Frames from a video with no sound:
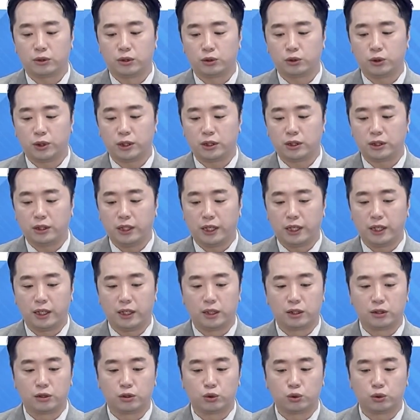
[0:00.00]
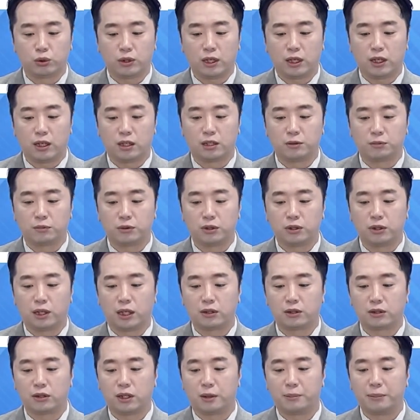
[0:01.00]
어, 최근에 주가가 급등
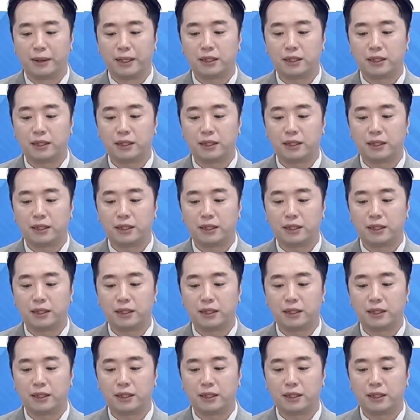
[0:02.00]
나왔던 게